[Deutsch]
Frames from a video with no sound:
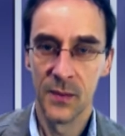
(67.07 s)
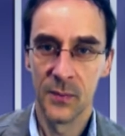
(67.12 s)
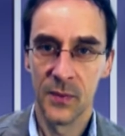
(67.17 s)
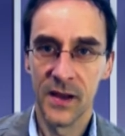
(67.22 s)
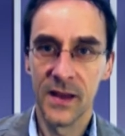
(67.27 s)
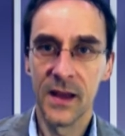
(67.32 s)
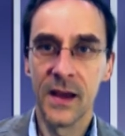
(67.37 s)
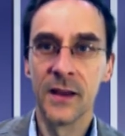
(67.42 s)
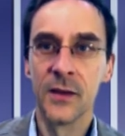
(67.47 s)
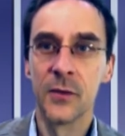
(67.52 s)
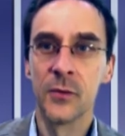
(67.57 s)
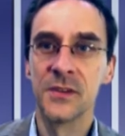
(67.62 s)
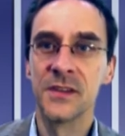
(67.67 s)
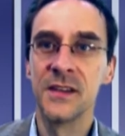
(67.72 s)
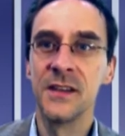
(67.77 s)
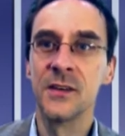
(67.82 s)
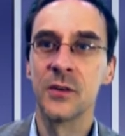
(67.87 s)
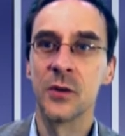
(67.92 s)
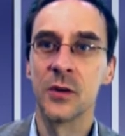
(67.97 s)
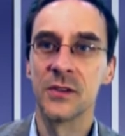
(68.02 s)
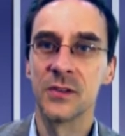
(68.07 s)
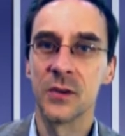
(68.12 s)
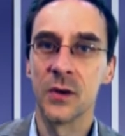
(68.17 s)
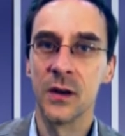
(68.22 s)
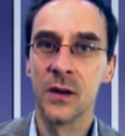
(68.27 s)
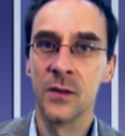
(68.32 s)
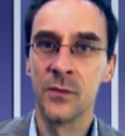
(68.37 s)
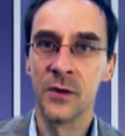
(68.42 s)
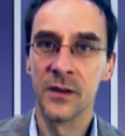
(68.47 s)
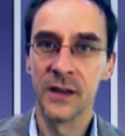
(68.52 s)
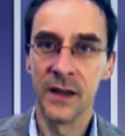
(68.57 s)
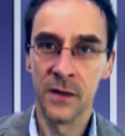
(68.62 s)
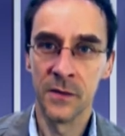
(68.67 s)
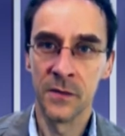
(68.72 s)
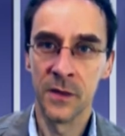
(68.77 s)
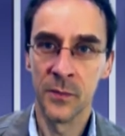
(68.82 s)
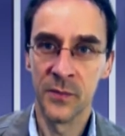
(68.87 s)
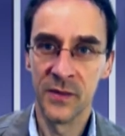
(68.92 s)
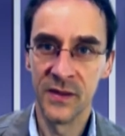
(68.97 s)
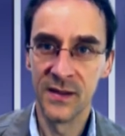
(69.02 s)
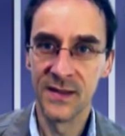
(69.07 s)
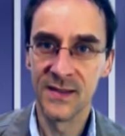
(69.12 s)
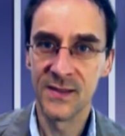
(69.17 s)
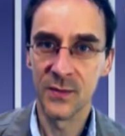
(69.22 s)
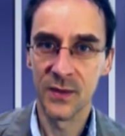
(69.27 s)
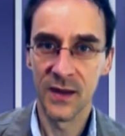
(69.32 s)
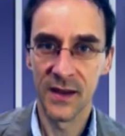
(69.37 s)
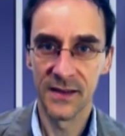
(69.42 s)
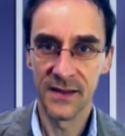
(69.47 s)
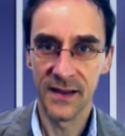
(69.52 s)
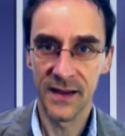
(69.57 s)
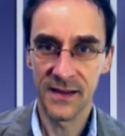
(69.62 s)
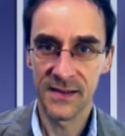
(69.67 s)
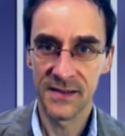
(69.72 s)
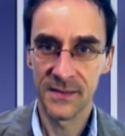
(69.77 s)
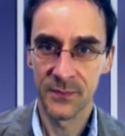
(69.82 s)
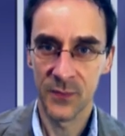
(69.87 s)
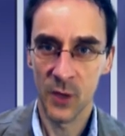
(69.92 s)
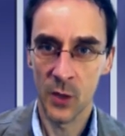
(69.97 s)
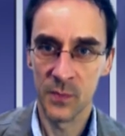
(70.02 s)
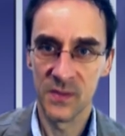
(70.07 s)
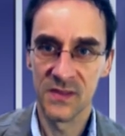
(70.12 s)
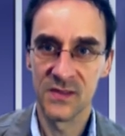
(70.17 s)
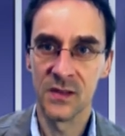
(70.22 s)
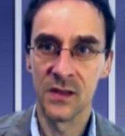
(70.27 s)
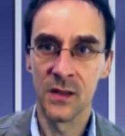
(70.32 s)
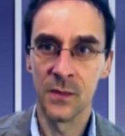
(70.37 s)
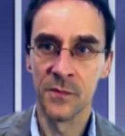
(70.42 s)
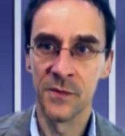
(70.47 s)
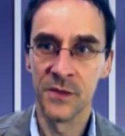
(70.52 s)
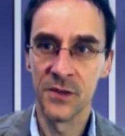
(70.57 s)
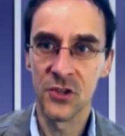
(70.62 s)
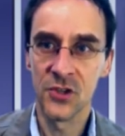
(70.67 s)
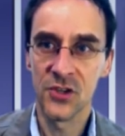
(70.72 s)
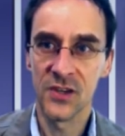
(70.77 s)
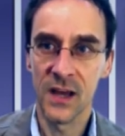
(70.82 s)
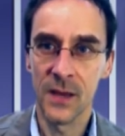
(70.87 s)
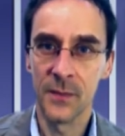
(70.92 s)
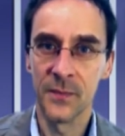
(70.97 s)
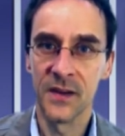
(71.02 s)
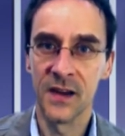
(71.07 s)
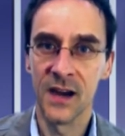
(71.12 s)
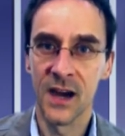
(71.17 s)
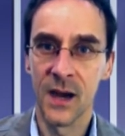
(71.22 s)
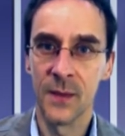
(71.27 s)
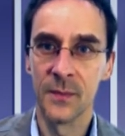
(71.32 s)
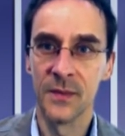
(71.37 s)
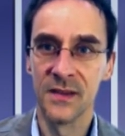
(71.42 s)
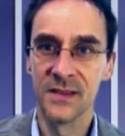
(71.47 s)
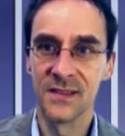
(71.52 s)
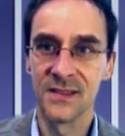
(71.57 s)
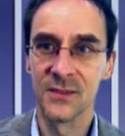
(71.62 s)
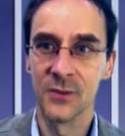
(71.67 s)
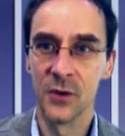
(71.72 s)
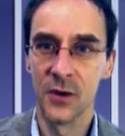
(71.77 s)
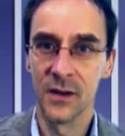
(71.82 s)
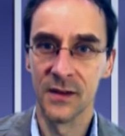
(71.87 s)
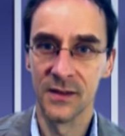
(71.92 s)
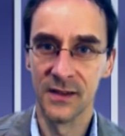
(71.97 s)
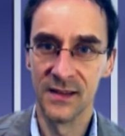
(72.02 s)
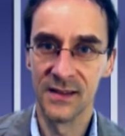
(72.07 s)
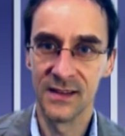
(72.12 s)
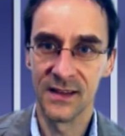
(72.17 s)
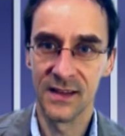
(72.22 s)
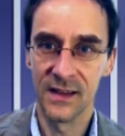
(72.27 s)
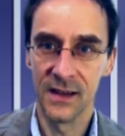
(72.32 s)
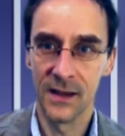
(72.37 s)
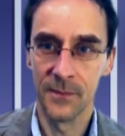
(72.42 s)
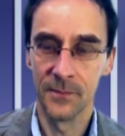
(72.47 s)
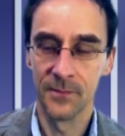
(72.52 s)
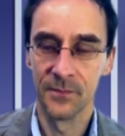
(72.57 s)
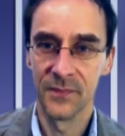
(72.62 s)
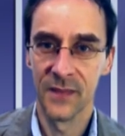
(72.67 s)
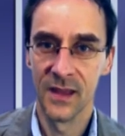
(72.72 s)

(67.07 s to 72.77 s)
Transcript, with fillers: Bei einer Routinekontrolle wurde eine Verpilzung entdeckt. Ob es zu einem Fischsterben kam, ist noch nicht klar.